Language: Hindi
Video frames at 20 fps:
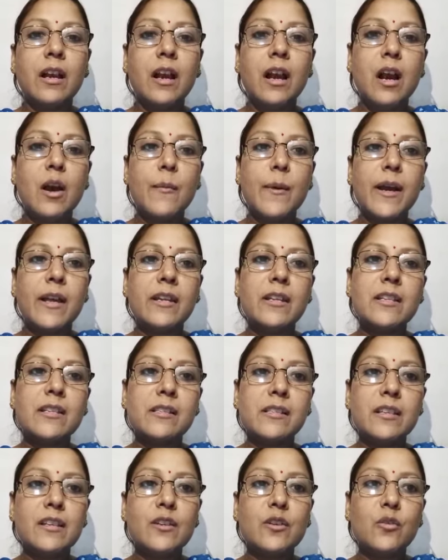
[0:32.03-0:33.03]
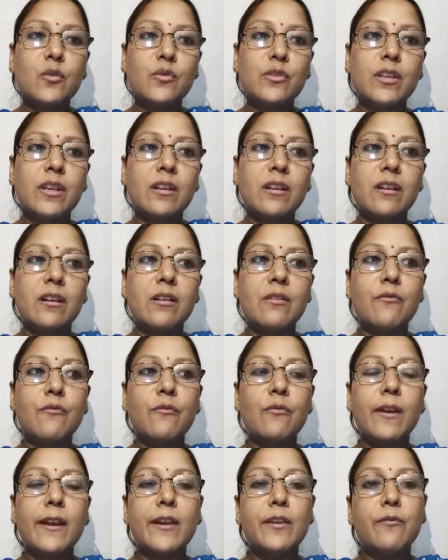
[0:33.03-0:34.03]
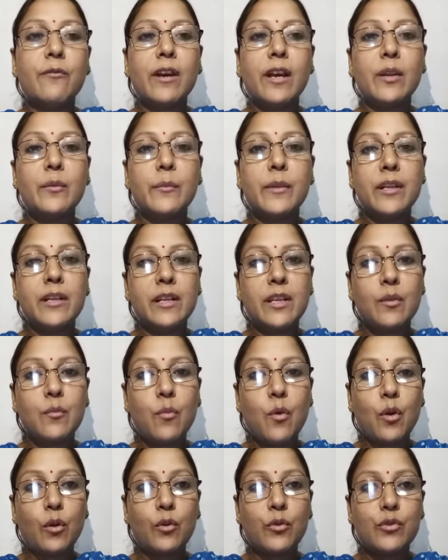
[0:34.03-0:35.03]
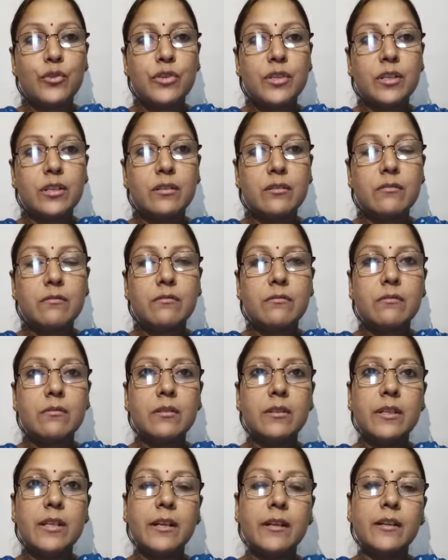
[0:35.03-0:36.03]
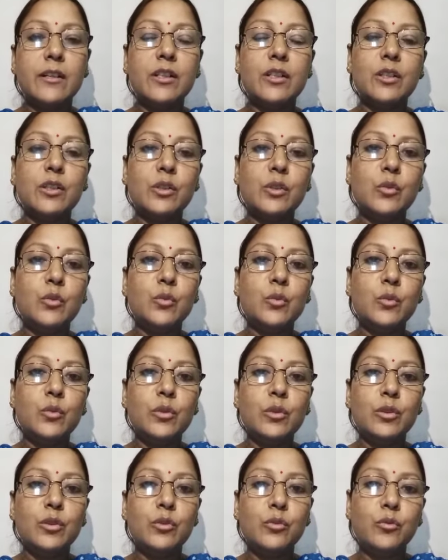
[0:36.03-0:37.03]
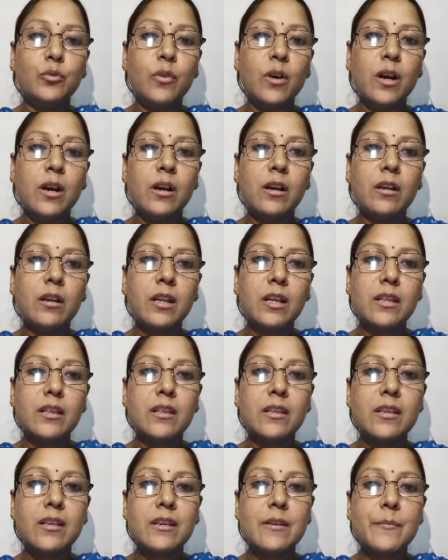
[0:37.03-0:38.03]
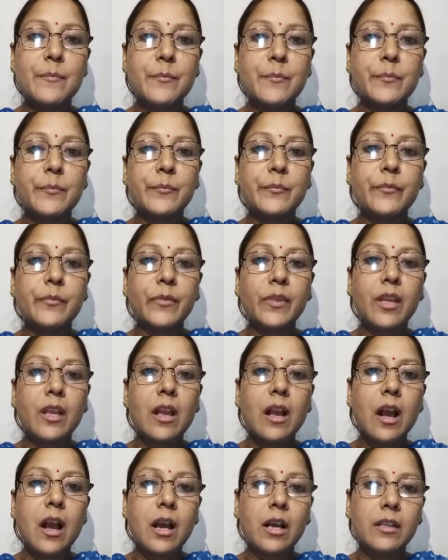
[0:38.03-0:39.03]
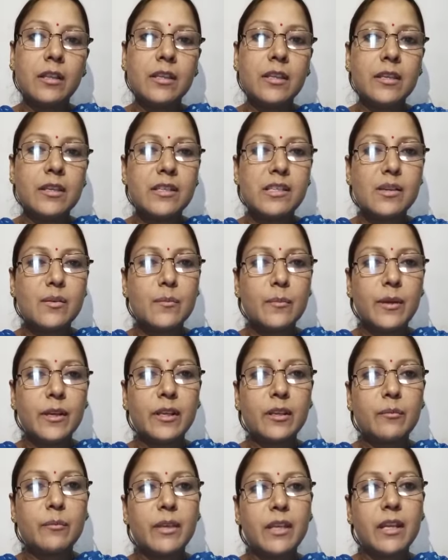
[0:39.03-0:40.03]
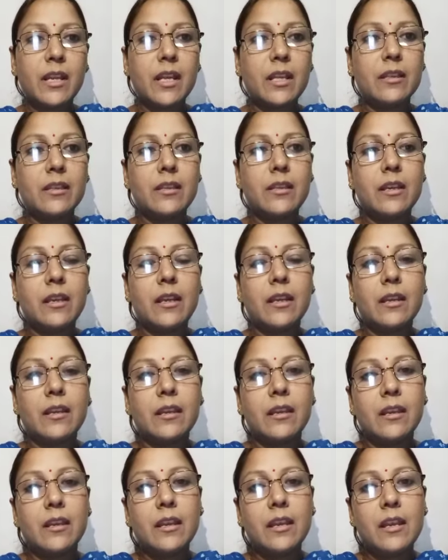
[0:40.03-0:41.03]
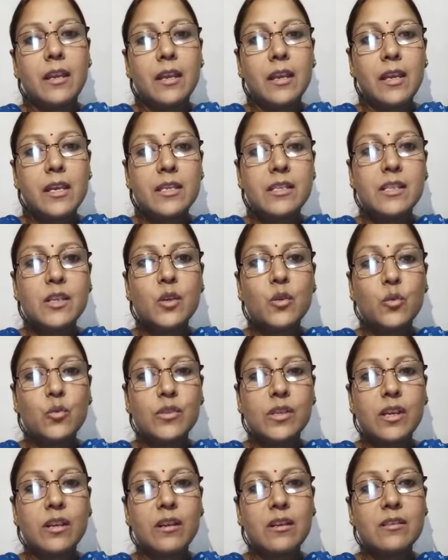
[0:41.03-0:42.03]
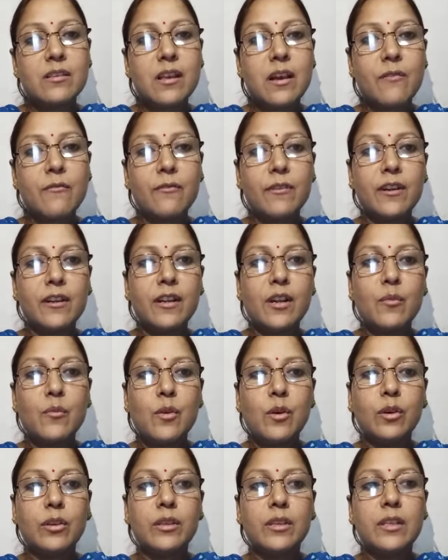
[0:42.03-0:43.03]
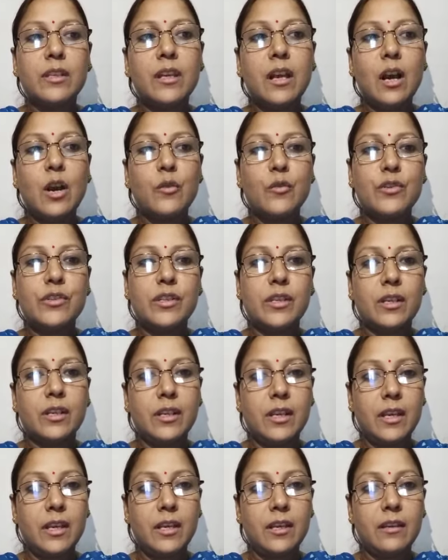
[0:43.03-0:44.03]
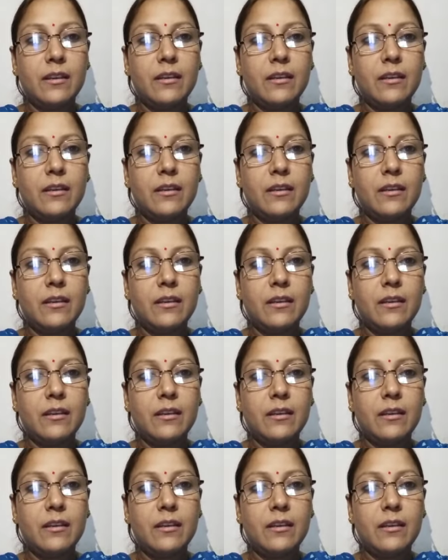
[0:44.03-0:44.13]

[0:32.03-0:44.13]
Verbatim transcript: हमारी स्किन रोज़ाना एनवायरनमेंट के पॉल्यूशन डर धूल धुआं गंदगी आदि के संपर्क में रहती है इसे रोज़ाना साफ करना बहुत ही आवश्यक है